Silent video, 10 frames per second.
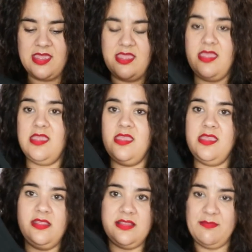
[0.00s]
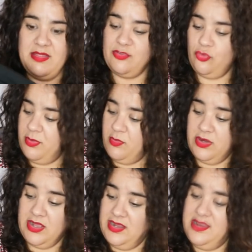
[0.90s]
Y también de súper
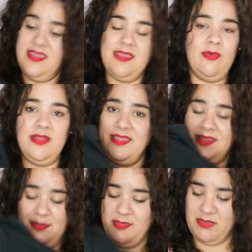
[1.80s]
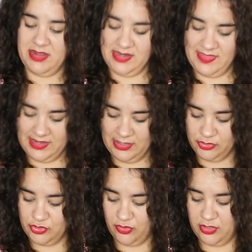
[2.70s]
buena calidad, es igual de la misma calidad que el
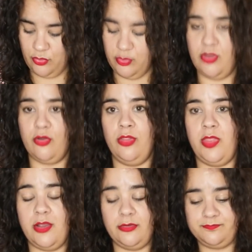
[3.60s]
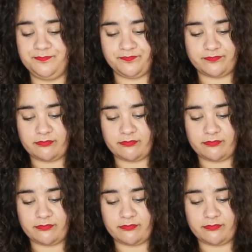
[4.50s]
otro de tubito que os digo.